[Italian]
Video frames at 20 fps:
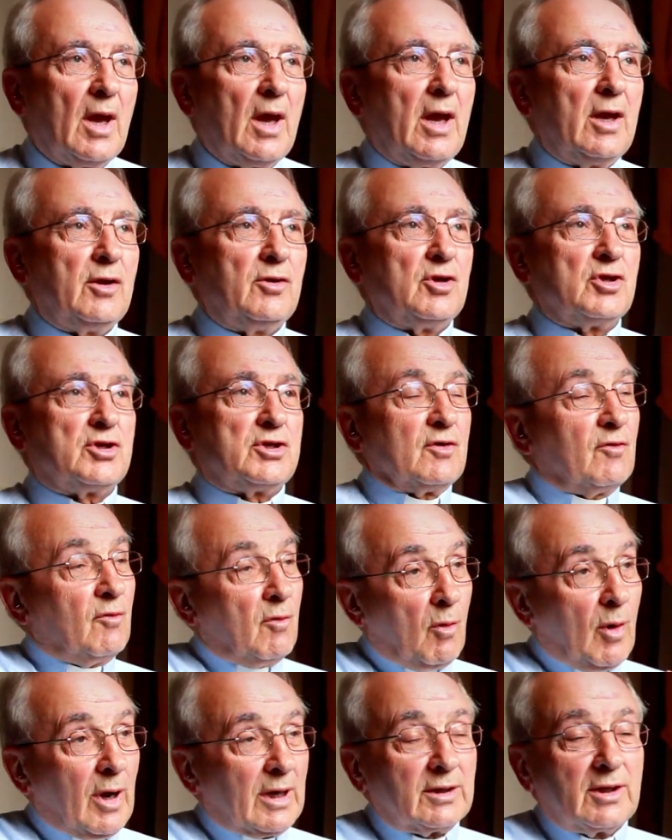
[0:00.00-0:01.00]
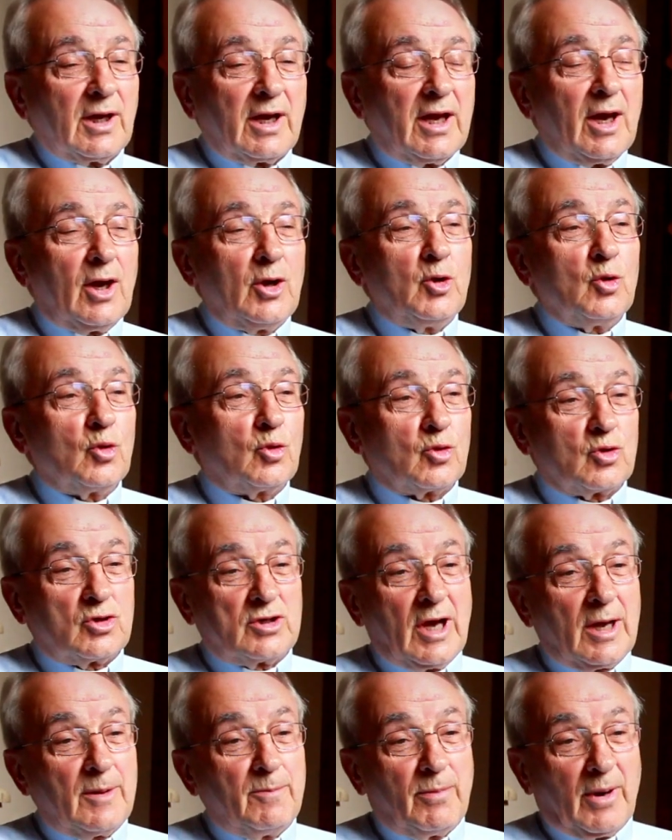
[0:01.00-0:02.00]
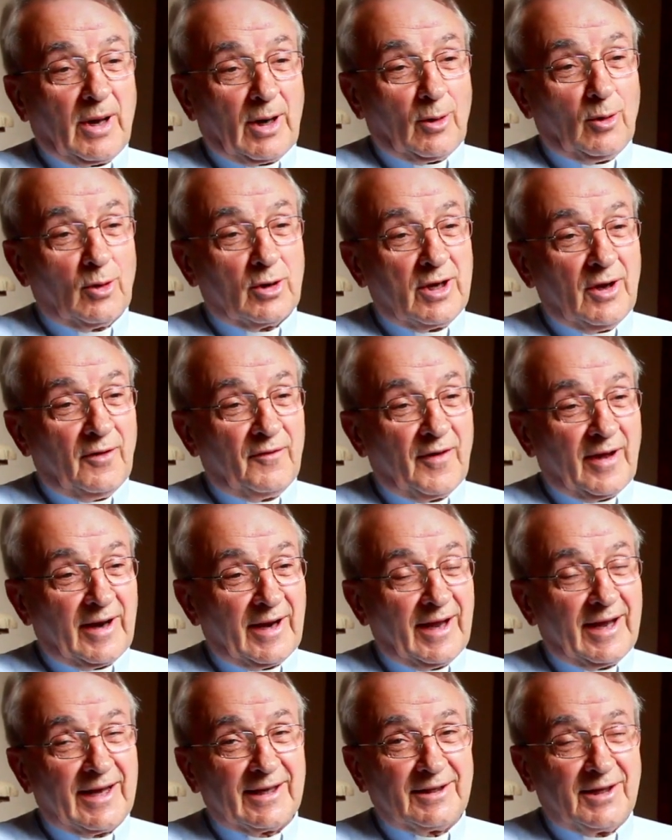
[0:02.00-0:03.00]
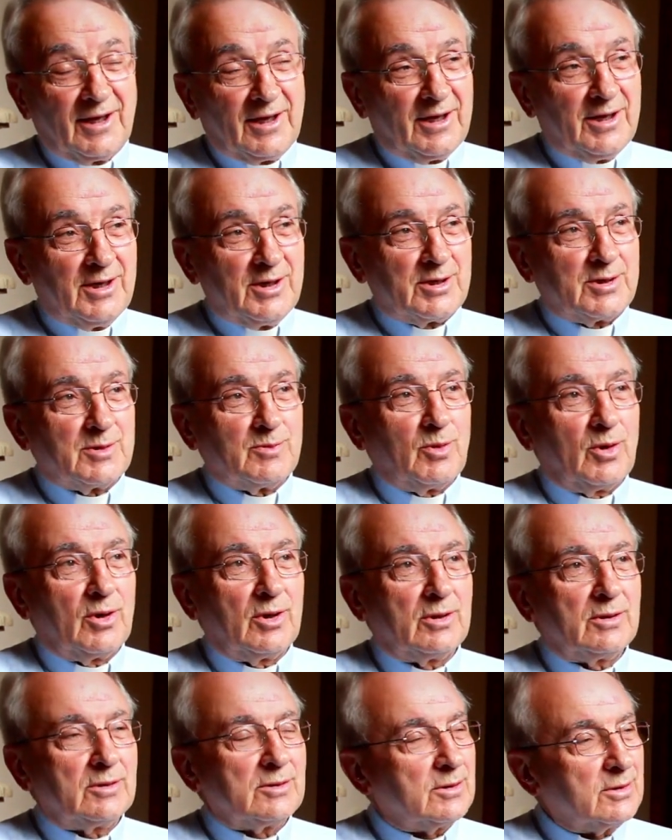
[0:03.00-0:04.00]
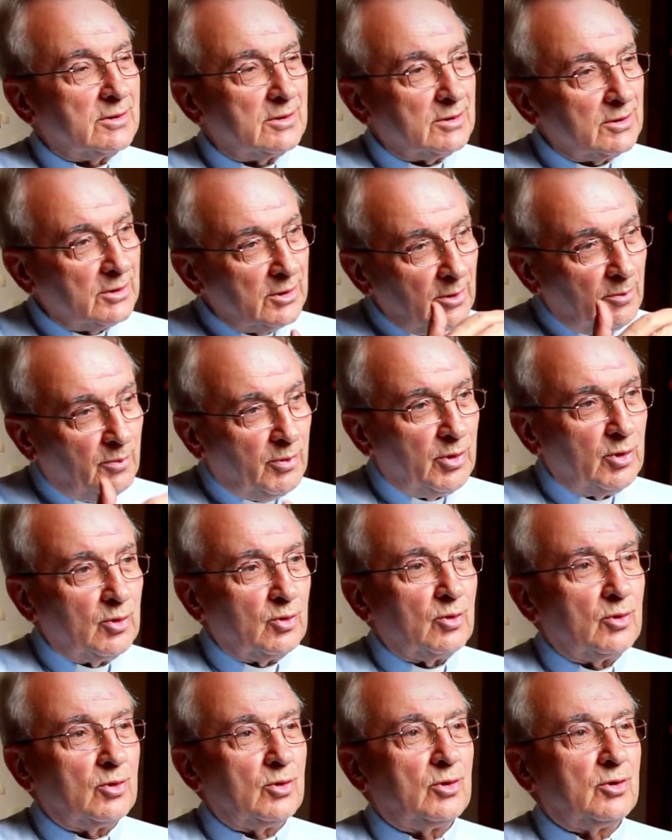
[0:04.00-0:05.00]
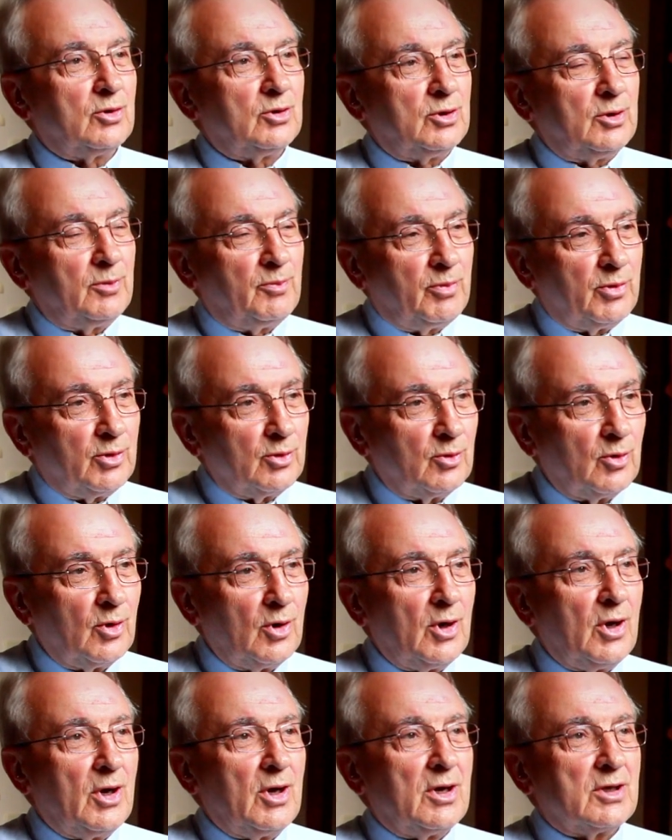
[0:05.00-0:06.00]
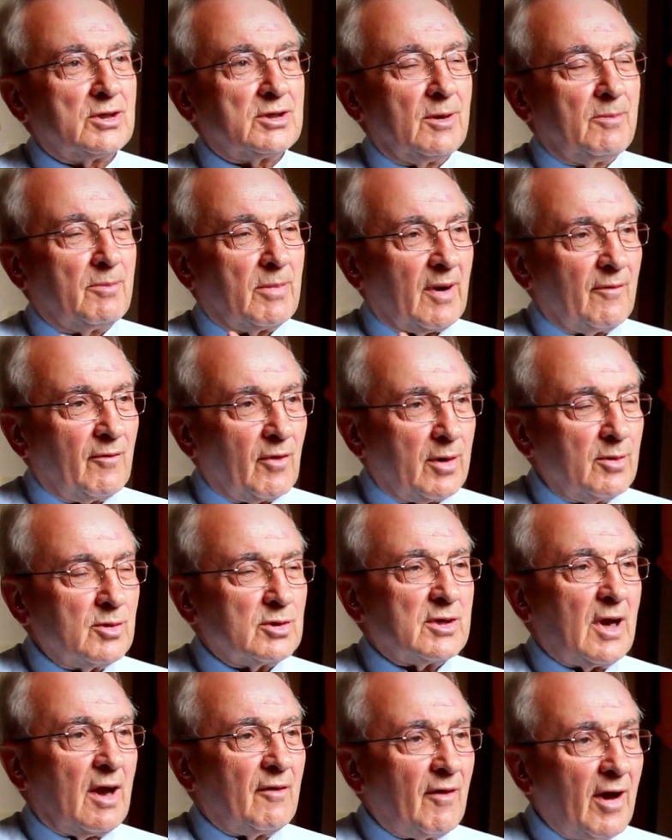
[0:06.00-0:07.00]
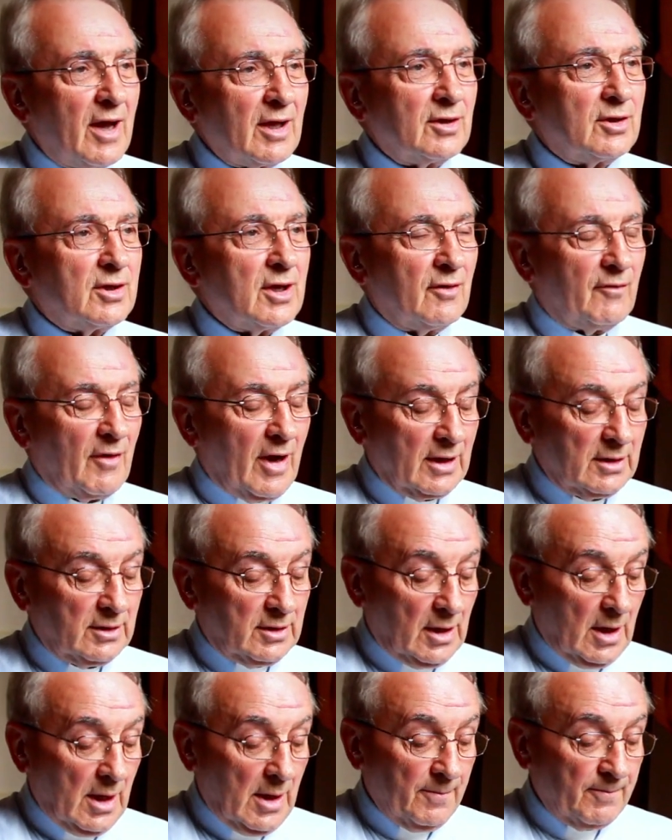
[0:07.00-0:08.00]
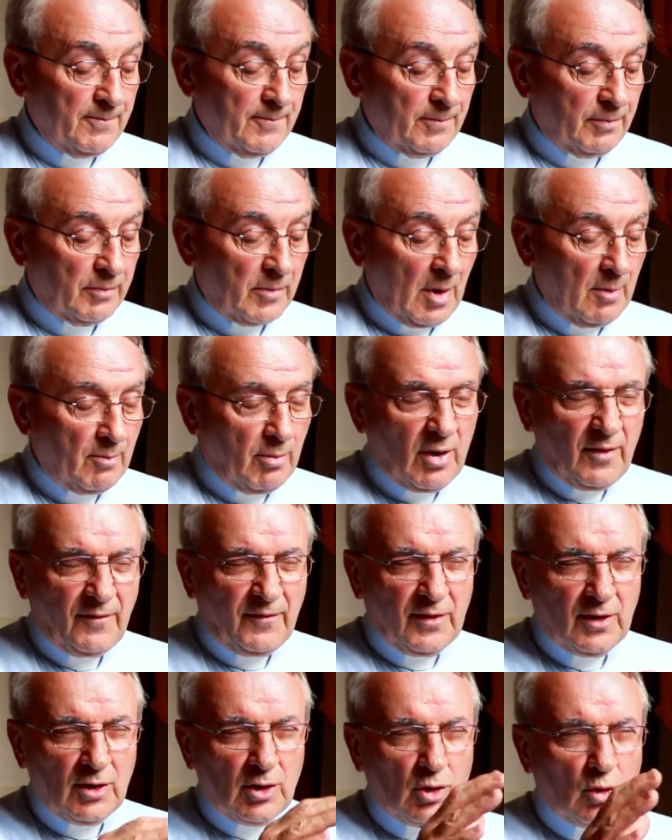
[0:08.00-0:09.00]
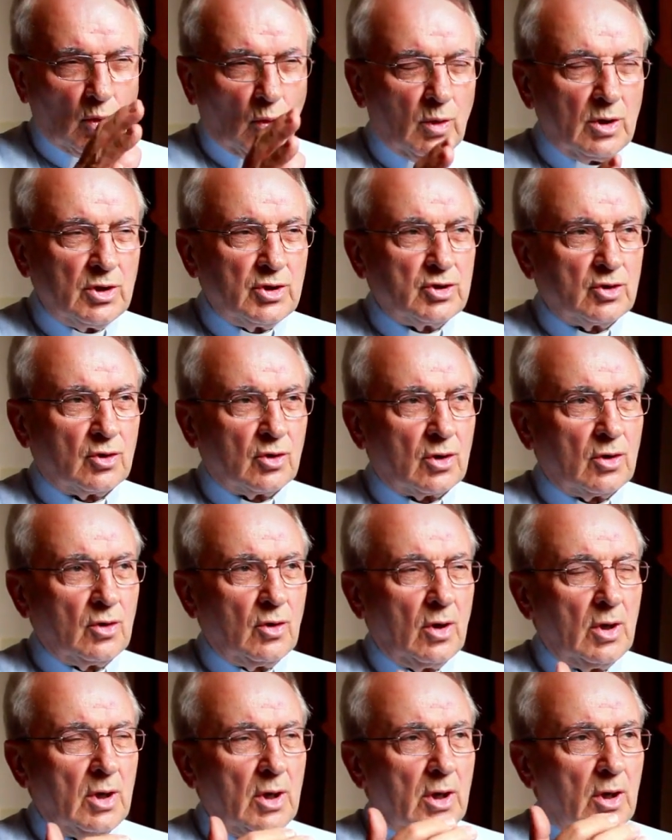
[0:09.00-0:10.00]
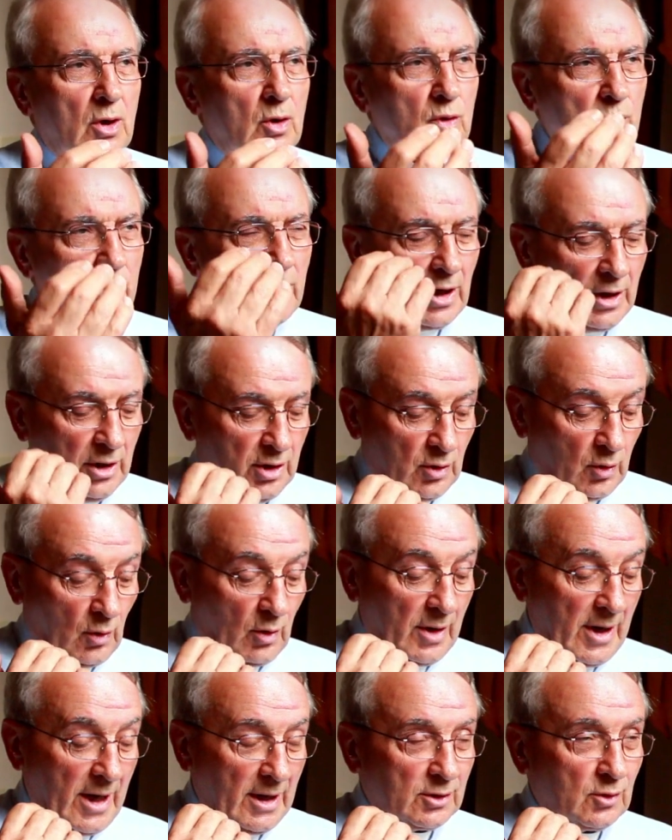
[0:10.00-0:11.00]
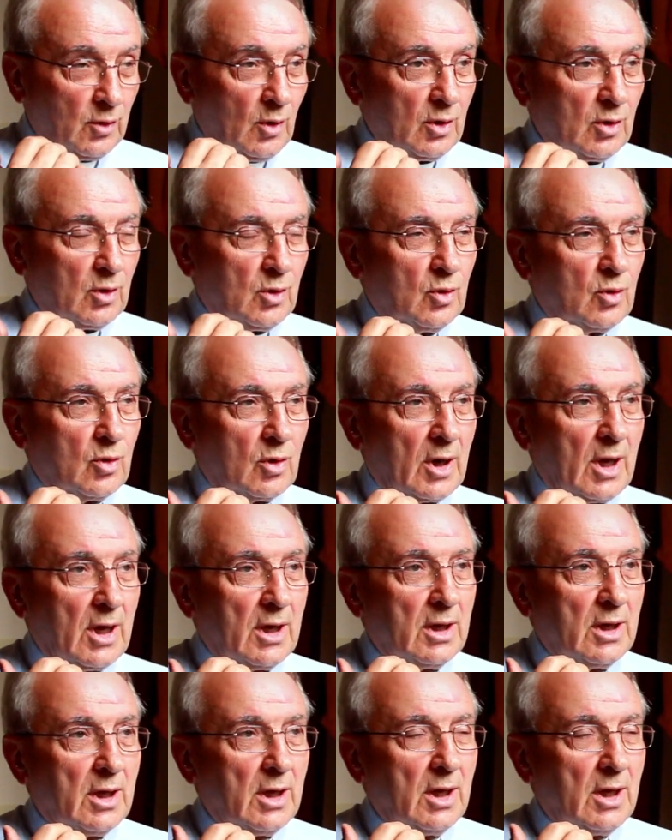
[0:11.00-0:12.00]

E dicevo, guarda che aiuto già in parrocchia a fare catechismo, di più, di più. Sembrava che mi dicesse, avanti, avanti. Poi è finito quel giorno, lui è ritornato ancora